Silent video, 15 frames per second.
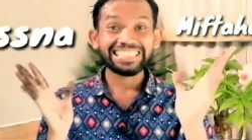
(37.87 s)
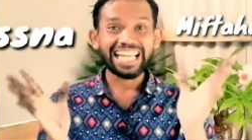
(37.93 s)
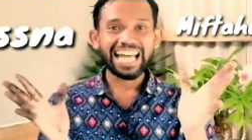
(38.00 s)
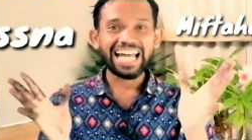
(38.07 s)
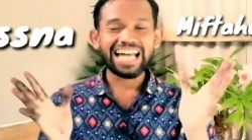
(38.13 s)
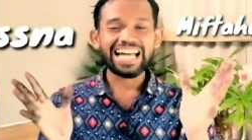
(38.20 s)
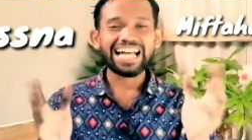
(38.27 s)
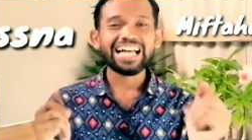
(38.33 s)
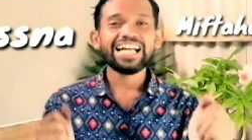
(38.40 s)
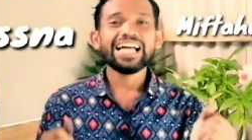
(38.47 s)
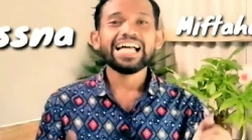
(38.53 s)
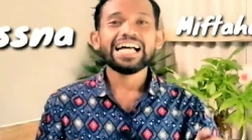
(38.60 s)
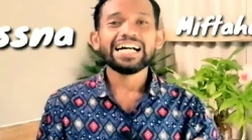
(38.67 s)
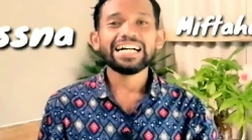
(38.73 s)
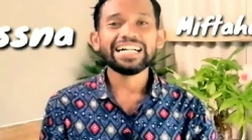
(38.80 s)
Ya,
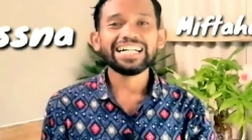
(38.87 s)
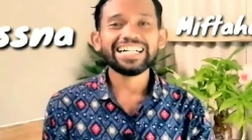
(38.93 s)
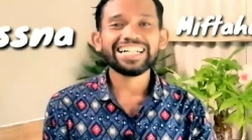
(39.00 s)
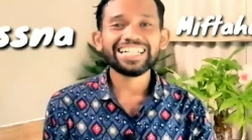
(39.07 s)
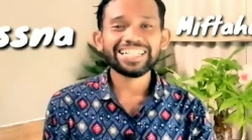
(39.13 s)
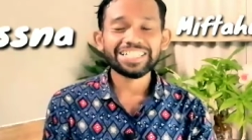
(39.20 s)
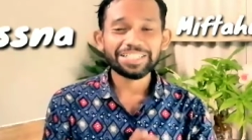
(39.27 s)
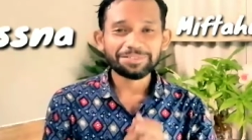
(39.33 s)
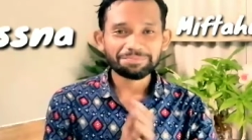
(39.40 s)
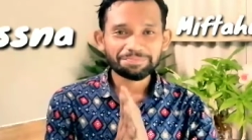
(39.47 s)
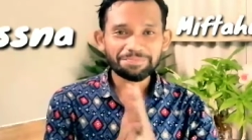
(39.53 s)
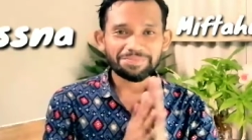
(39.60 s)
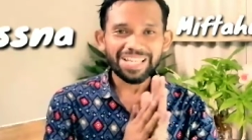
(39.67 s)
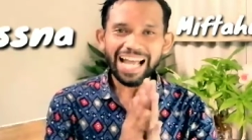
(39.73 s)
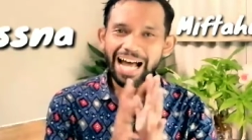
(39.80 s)
uh,
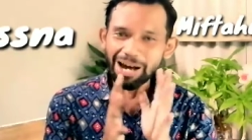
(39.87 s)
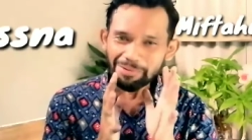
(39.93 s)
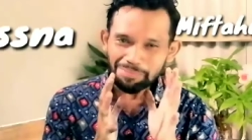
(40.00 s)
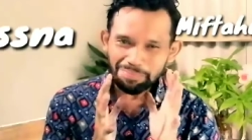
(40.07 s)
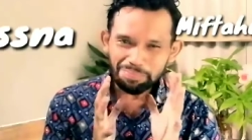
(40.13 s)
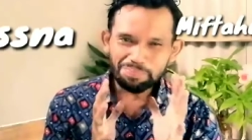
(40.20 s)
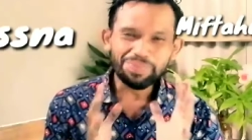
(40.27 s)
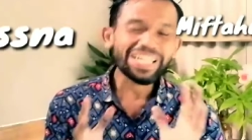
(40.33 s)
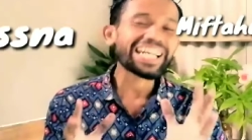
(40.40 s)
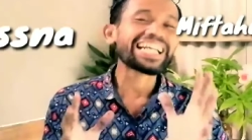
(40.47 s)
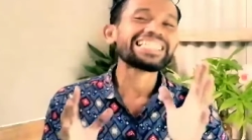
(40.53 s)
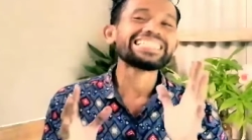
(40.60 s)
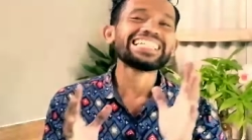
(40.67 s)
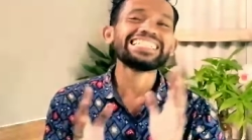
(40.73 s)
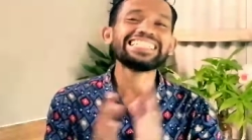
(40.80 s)
hampir
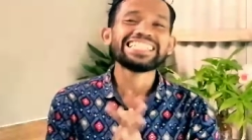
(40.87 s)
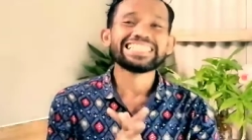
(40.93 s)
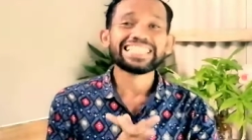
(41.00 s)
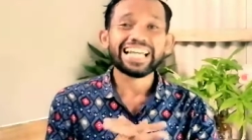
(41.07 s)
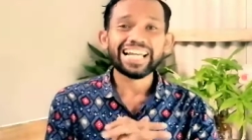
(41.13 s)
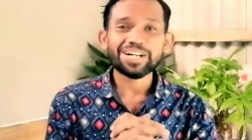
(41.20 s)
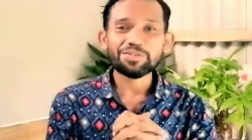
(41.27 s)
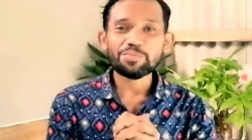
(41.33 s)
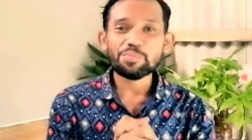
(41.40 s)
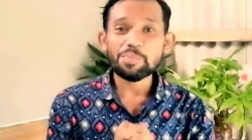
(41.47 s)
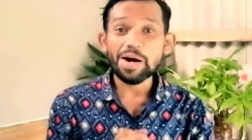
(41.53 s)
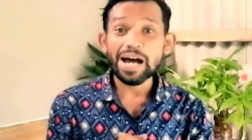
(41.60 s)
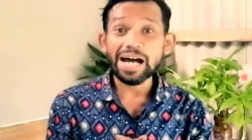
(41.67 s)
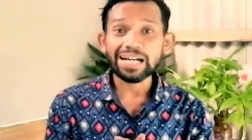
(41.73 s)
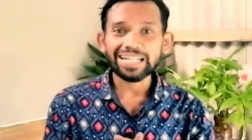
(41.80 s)
saja saya
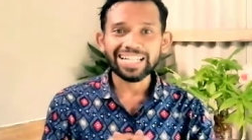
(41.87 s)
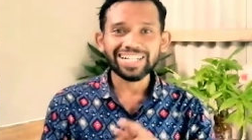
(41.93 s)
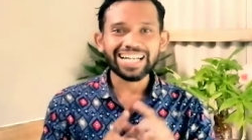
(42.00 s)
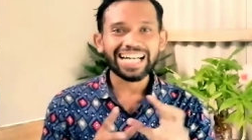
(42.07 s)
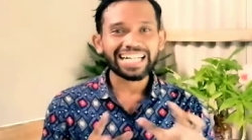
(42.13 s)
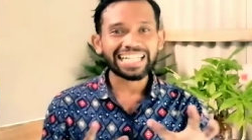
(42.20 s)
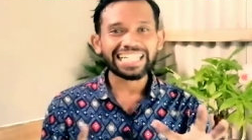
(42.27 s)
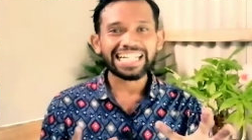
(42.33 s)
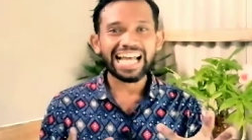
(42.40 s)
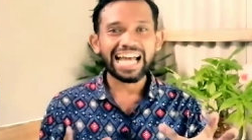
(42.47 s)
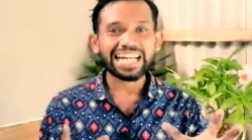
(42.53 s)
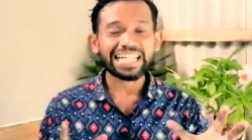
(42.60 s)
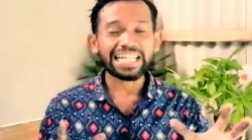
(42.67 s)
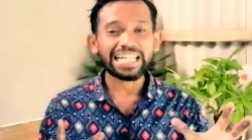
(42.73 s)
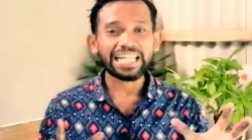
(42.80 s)
lupa kalau hari ini
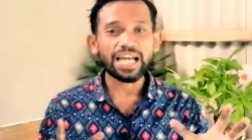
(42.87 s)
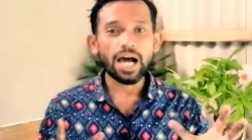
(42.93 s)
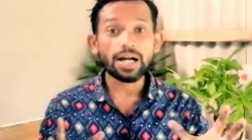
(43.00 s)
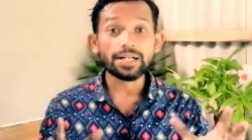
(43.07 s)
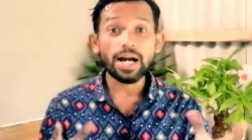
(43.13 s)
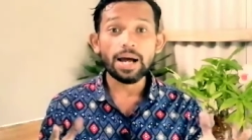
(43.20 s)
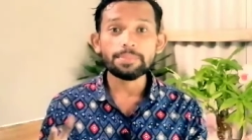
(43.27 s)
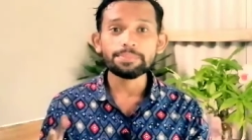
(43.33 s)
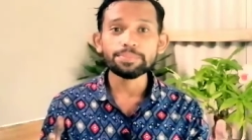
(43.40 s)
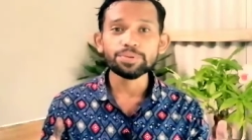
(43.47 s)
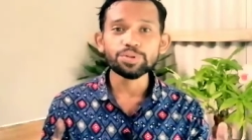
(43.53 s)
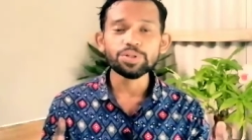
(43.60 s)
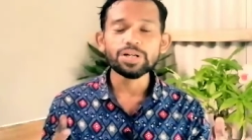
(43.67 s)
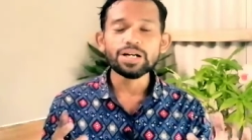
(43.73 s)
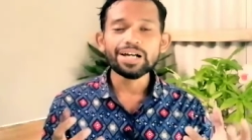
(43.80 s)
hari
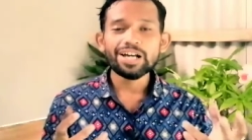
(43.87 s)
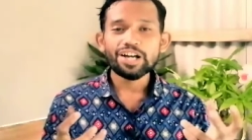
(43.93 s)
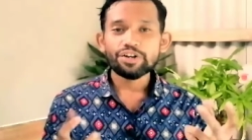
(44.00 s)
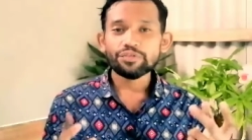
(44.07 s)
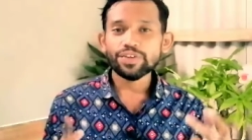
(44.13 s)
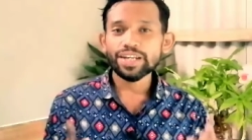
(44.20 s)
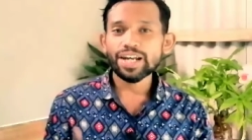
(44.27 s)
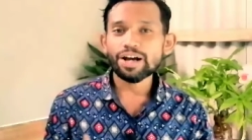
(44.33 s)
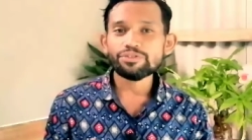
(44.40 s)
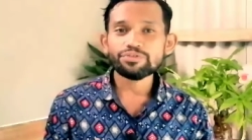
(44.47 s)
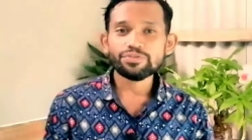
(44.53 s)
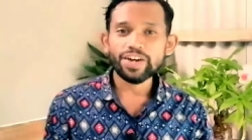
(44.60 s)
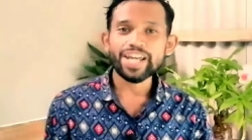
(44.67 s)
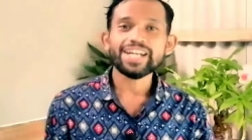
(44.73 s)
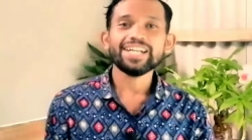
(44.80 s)
Rabu. Vina
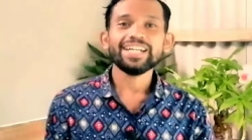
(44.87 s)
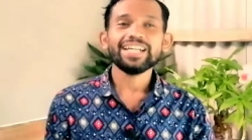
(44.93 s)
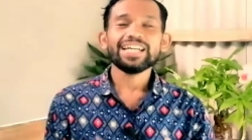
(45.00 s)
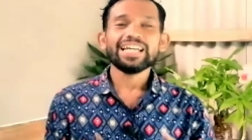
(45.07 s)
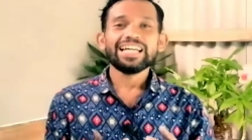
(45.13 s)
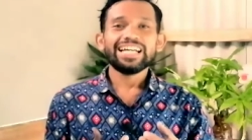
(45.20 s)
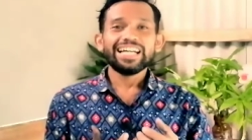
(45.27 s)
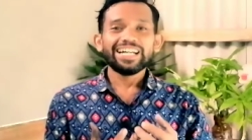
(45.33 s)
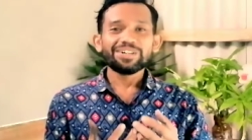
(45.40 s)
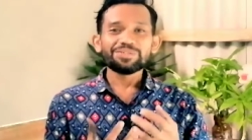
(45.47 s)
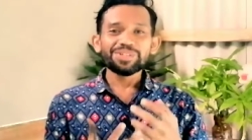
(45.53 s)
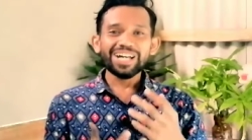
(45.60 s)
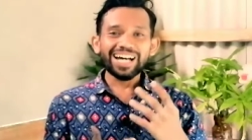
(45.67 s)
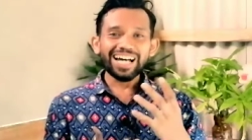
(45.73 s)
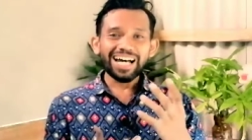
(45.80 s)
Fan
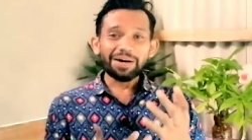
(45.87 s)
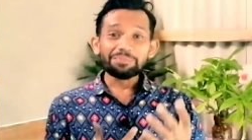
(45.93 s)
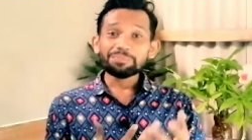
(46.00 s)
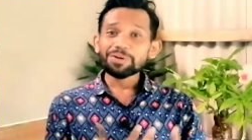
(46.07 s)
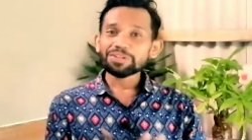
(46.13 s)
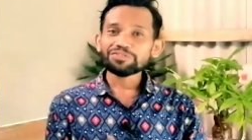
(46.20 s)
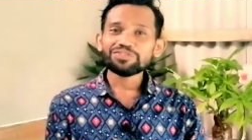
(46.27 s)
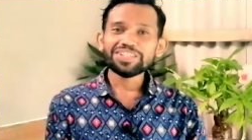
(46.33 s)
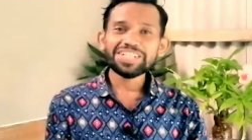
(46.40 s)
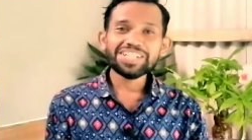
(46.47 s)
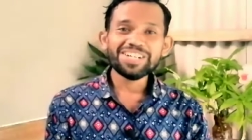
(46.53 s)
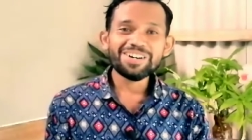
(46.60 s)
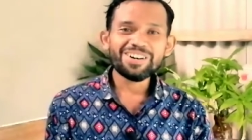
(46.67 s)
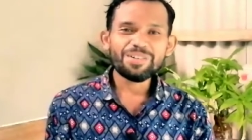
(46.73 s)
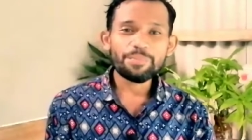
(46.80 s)
udah upload
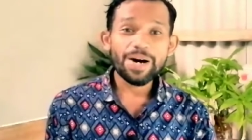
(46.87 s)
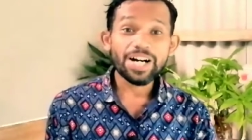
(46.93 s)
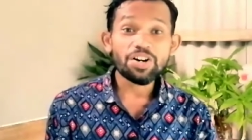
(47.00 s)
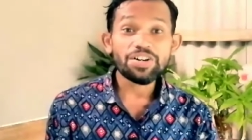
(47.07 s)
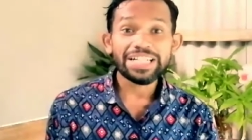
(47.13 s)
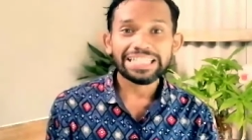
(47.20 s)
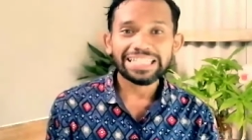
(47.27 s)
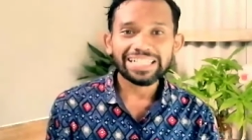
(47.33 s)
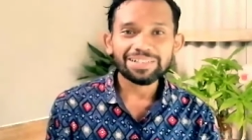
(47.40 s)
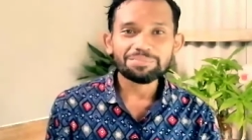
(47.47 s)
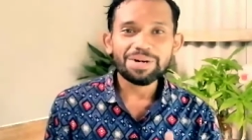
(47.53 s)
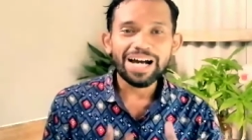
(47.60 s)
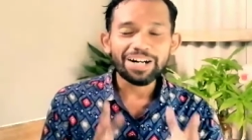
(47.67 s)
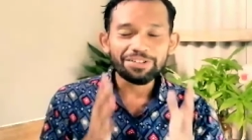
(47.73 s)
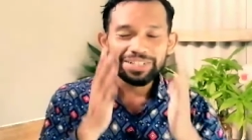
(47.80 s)
video parodi
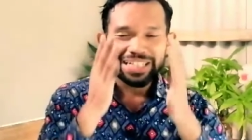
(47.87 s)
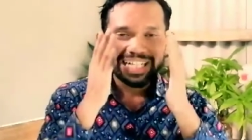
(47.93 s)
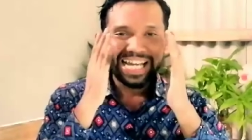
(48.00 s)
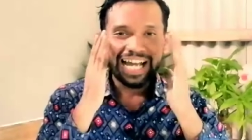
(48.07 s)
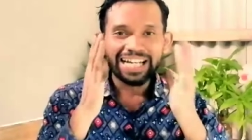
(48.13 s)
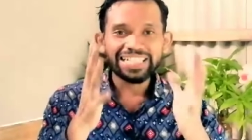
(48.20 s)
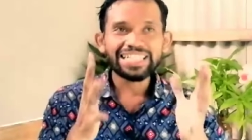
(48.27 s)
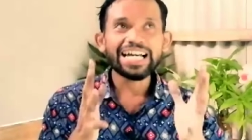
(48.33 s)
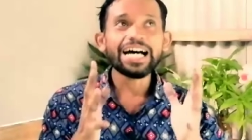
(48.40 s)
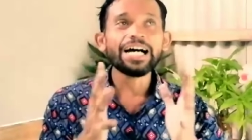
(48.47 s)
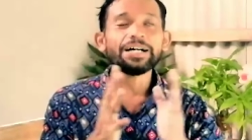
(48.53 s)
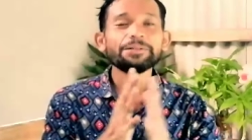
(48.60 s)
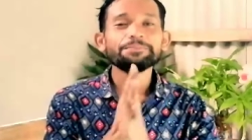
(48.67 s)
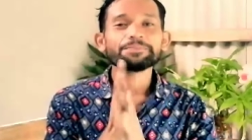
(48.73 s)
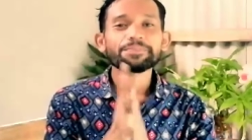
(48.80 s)
terbaru. Ini
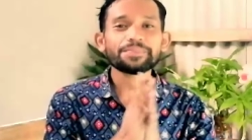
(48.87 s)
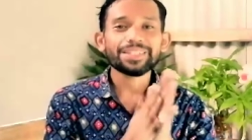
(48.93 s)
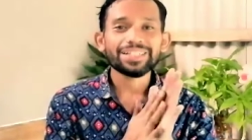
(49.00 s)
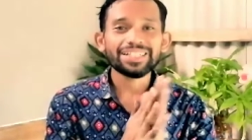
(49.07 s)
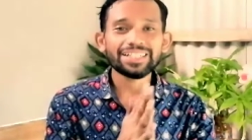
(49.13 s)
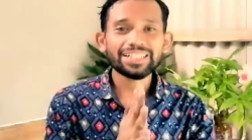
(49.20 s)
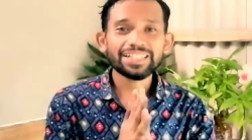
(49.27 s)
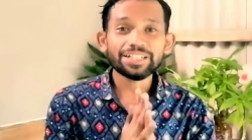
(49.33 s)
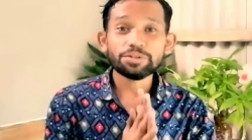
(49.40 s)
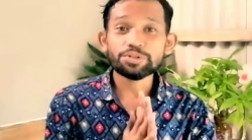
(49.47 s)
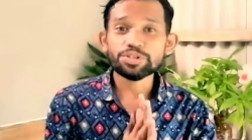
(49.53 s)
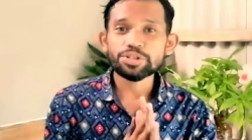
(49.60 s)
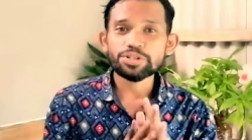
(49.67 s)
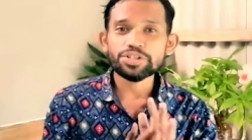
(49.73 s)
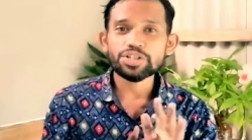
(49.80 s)
ada uh, eh,
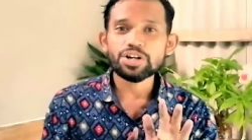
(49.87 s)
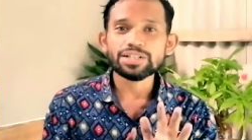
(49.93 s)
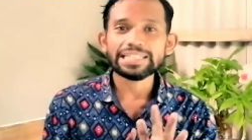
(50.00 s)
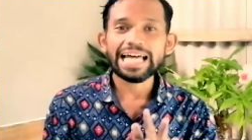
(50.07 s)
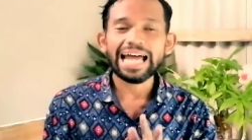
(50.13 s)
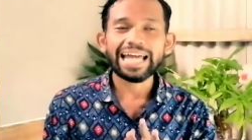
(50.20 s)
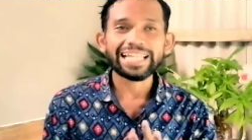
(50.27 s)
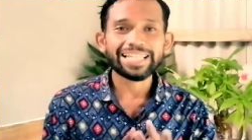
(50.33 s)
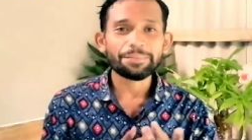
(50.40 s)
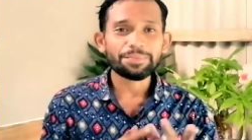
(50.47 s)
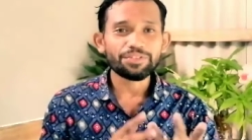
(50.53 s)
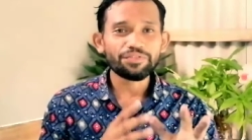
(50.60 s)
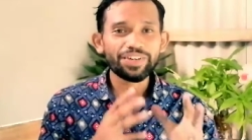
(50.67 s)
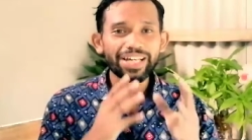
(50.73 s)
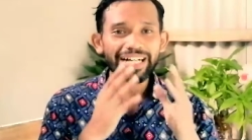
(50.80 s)
kuc kuc hotahai
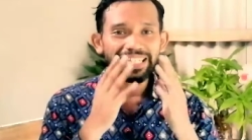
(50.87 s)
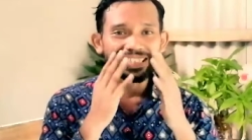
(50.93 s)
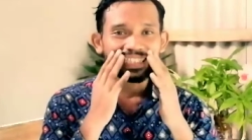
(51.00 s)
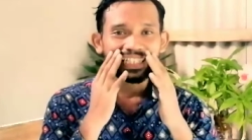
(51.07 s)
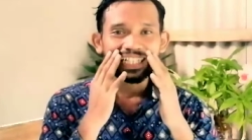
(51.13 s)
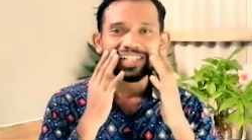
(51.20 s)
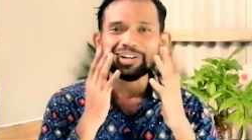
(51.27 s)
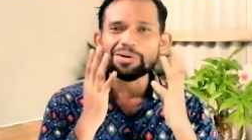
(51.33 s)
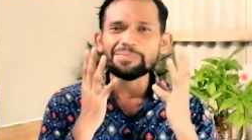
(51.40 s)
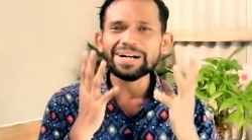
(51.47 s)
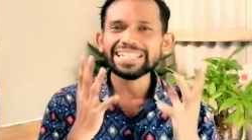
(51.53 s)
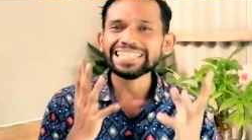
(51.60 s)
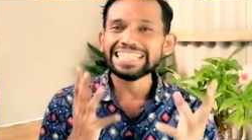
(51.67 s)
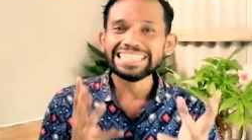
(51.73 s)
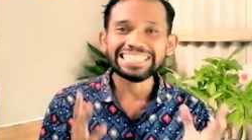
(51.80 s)
tapi versi
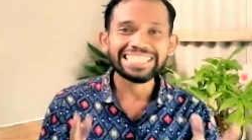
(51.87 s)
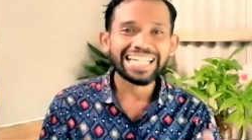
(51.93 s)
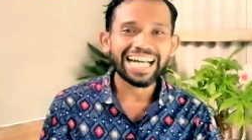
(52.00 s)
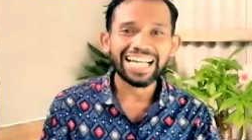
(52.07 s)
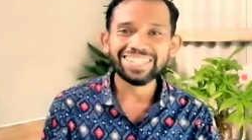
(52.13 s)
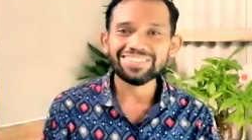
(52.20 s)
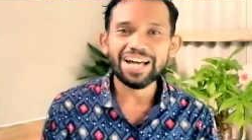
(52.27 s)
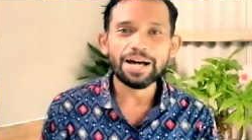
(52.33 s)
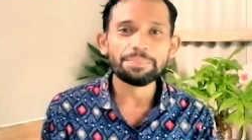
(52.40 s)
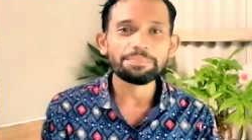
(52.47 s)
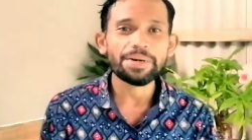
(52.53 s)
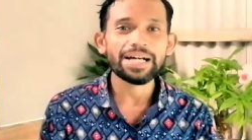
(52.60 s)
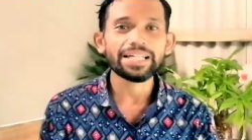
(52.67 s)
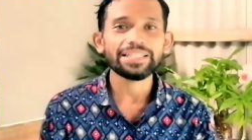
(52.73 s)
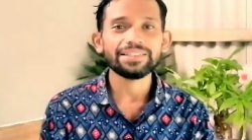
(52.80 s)
romantisnya atau
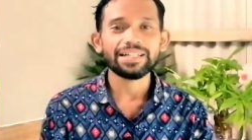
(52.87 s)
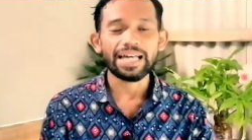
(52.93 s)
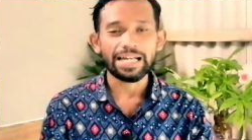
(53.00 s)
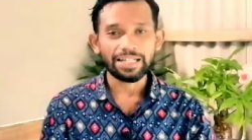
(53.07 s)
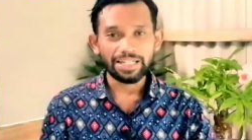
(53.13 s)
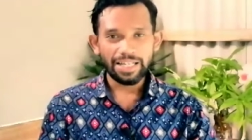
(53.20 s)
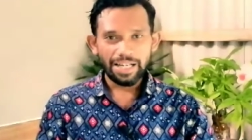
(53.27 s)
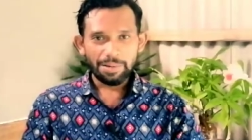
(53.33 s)
apa gitulah.